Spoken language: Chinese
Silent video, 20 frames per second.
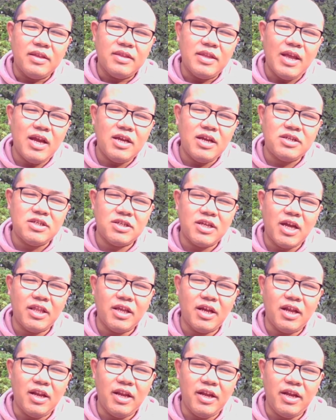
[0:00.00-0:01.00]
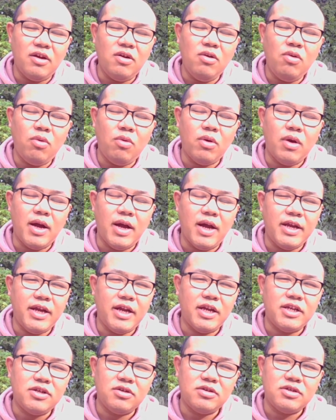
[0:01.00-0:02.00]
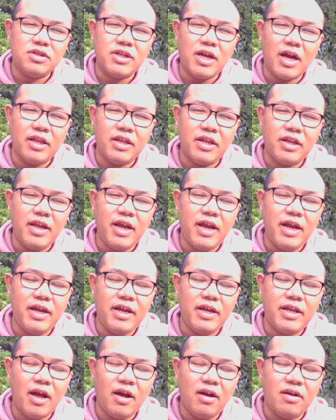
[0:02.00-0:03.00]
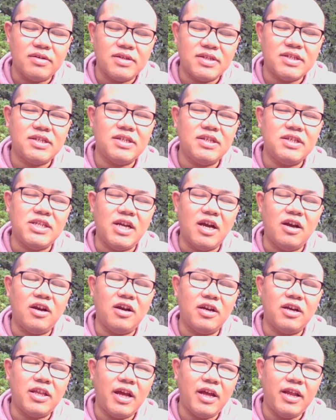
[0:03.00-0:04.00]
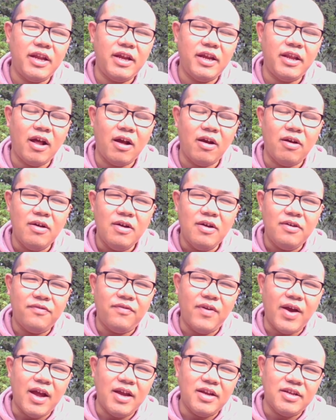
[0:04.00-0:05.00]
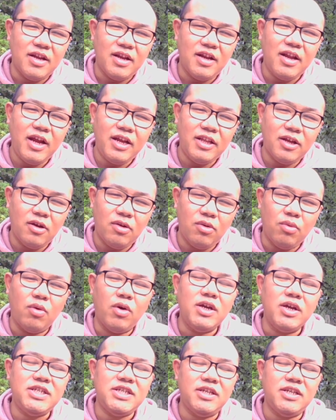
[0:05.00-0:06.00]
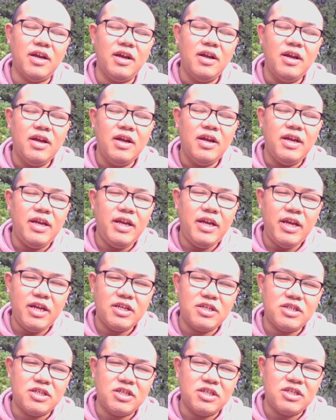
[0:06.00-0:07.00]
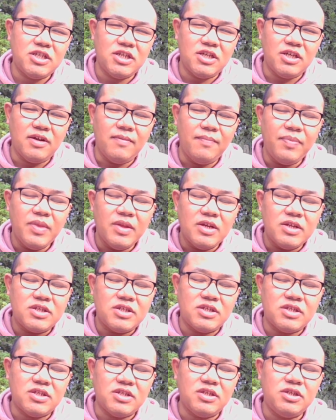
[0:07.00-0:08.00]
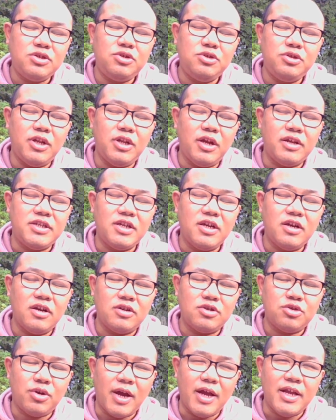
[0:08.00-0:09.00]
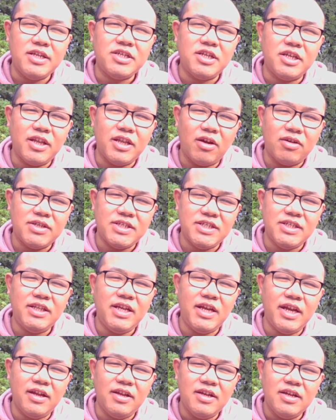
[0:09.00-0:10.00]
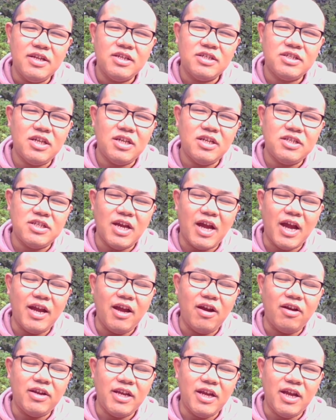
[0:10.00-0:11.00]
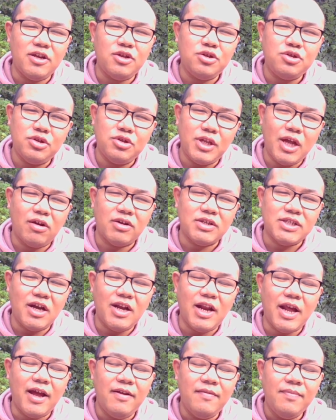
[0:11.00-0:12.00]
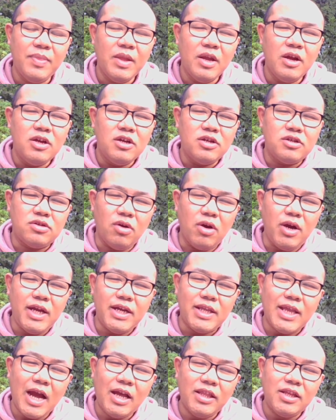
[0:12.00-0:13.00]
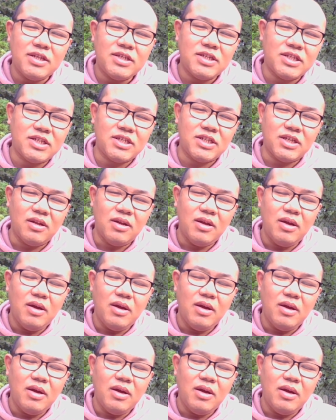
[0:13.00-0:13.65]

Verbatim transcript: 但是他的灵魂啊，也就是他的那一套思想和他那一套反人类的逻辑呢，一直是持续的这个传承到今天，甚至还要延续到将来。所以他的死，